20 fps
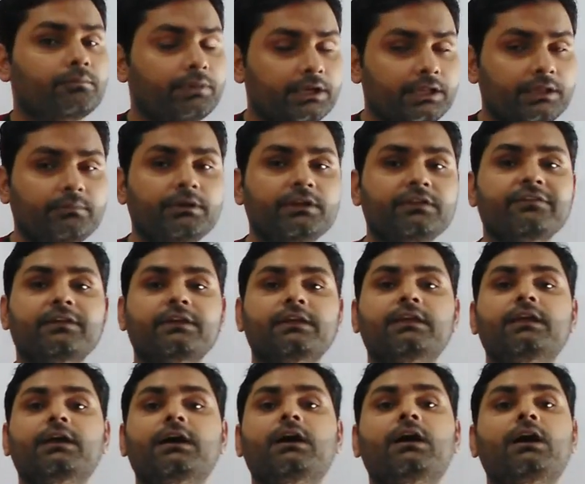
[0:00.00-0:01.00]
परिमेय
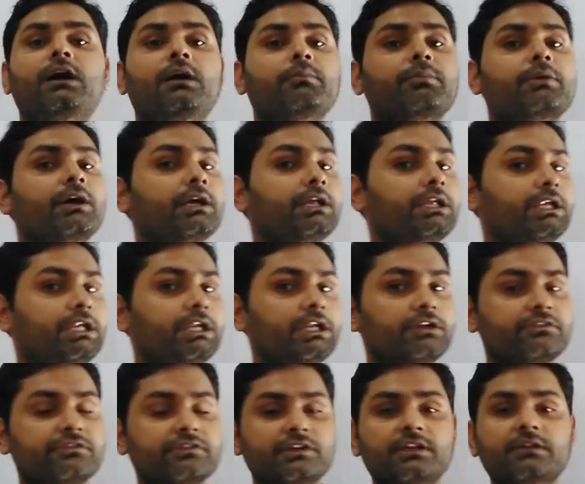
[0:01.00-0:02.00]
संख्या आपका
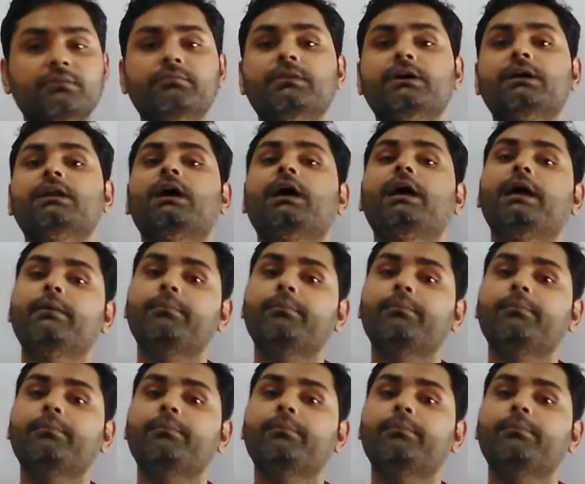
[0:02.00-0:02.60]
इरेशनल नंबर